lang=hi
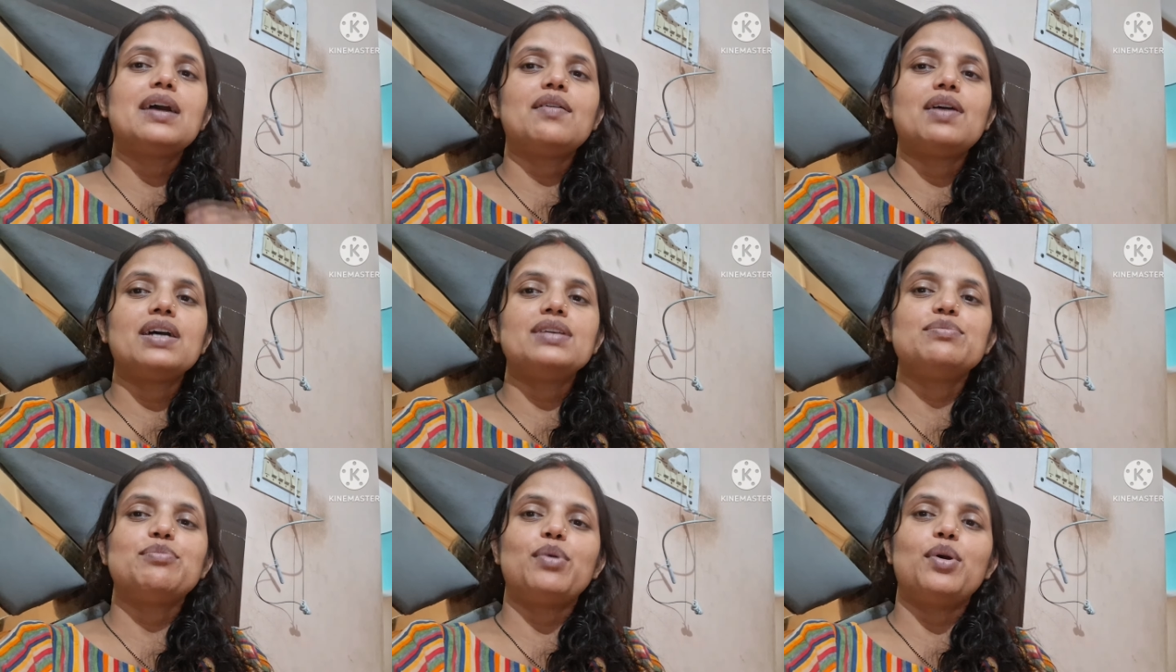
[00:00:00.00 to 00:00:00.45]

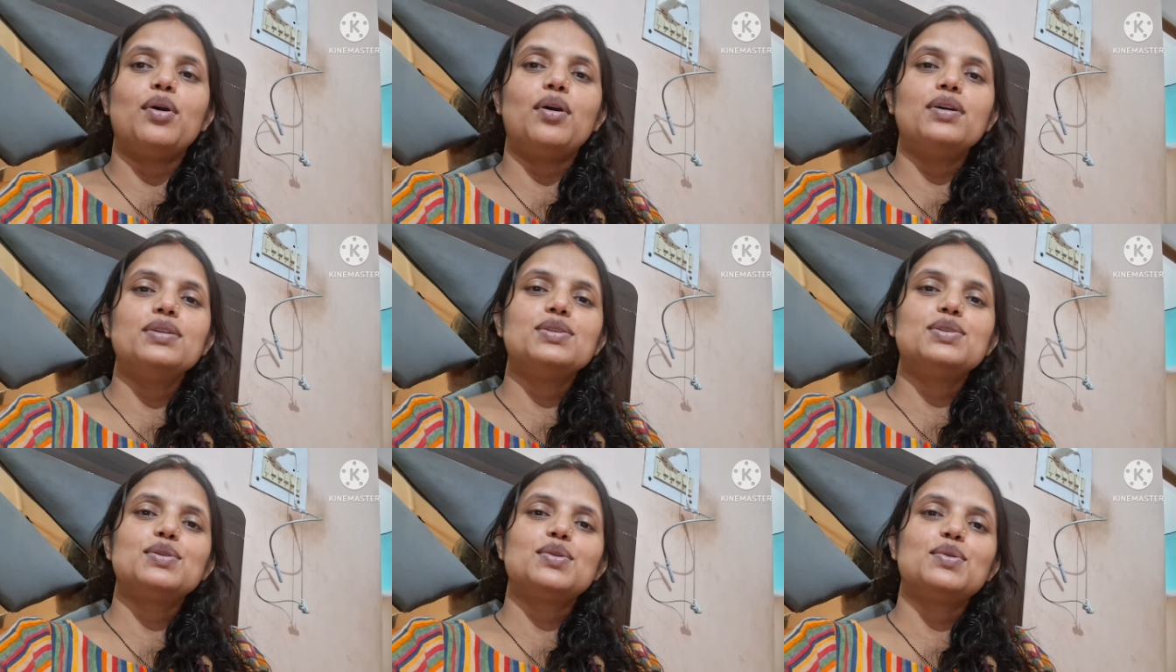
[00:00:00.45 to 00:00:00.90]
आवाज़
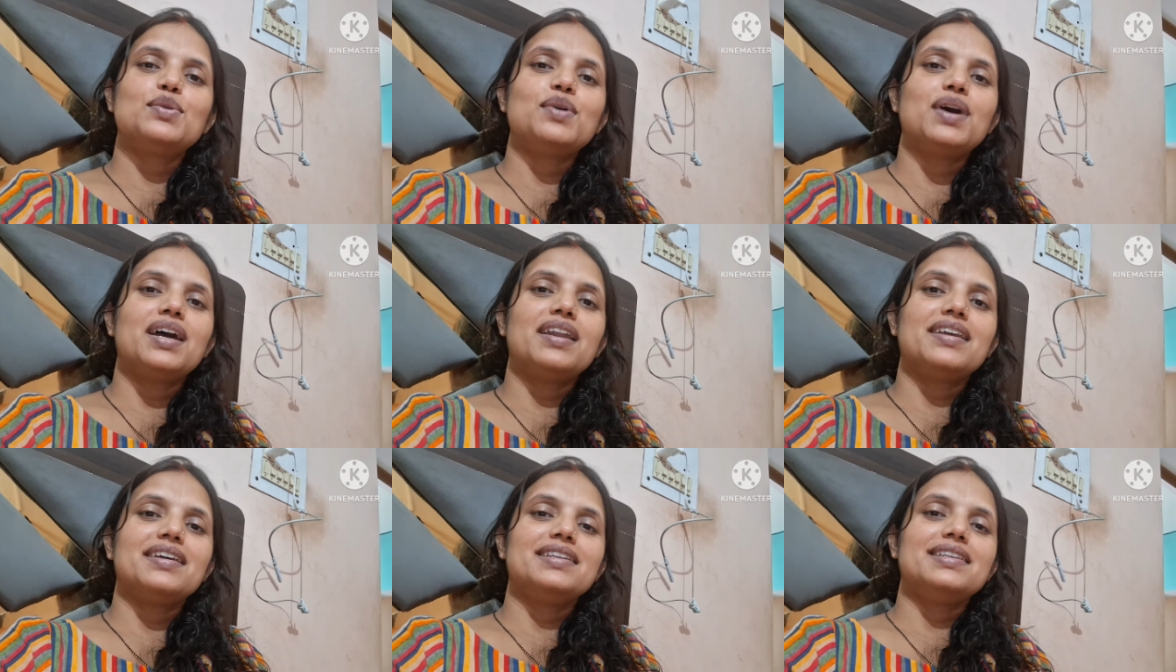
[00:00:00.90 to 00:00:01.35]
बहुत स्लो
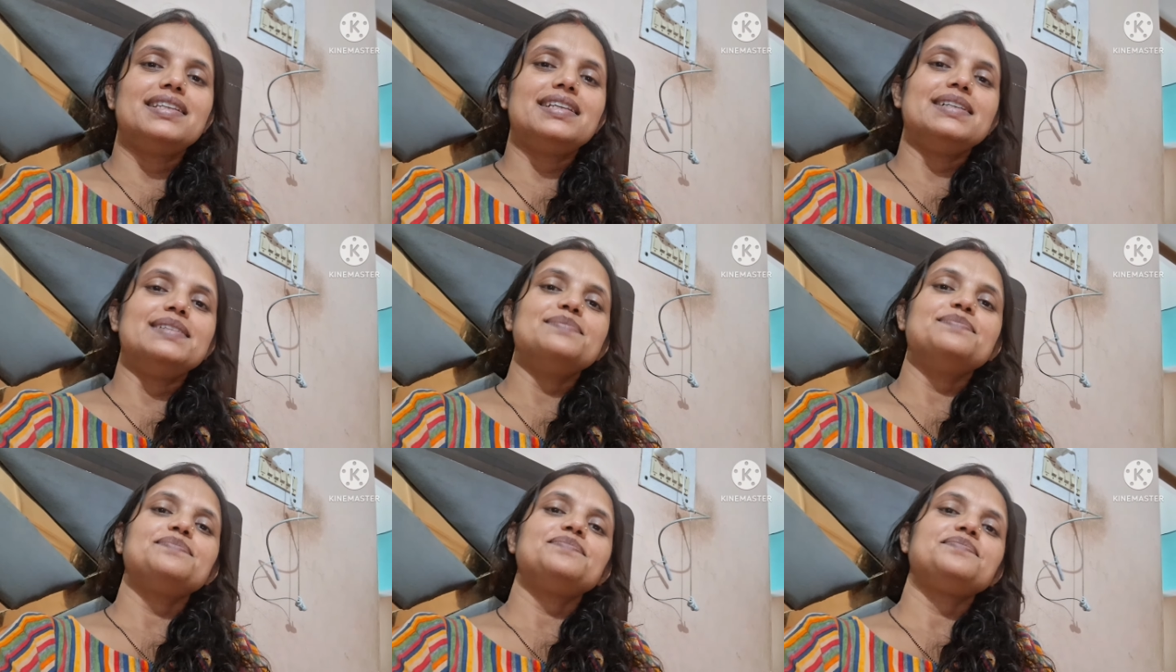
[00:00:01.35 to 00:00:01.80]
आ रही
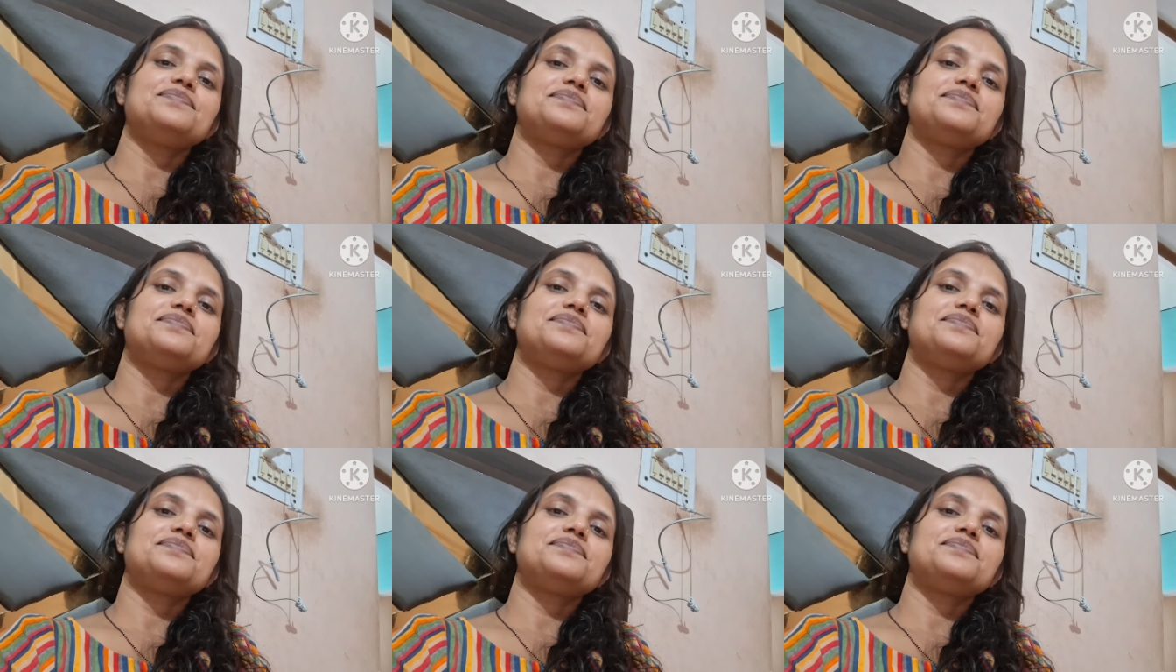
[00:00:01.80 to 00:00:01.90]
थी